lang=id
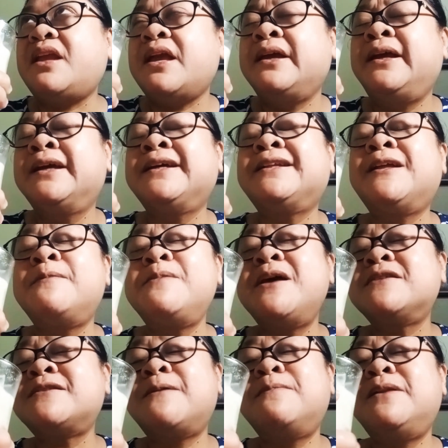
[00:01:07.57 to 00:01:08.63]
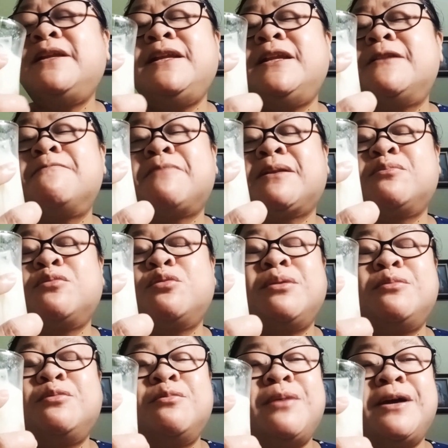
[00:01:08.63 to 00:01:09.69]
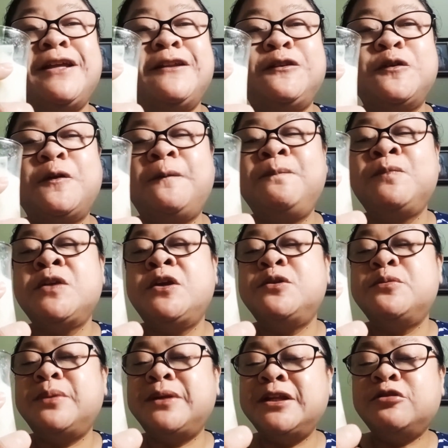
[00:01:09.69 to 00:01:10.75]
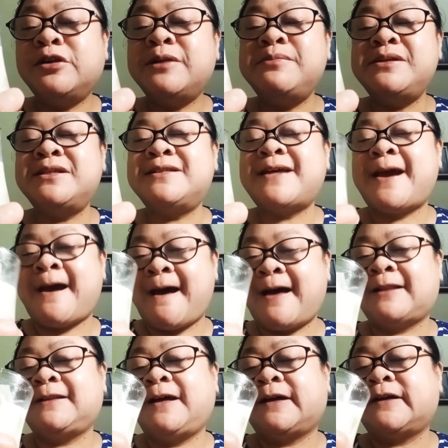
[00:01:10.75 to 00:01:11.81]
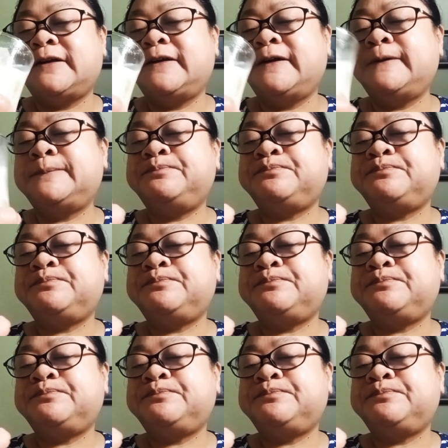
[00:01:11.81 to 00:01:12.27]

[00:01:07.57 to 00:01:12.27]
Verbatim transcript: yang kita biasa beli di tempat boba-boba gitu ini itu lebih sehat karena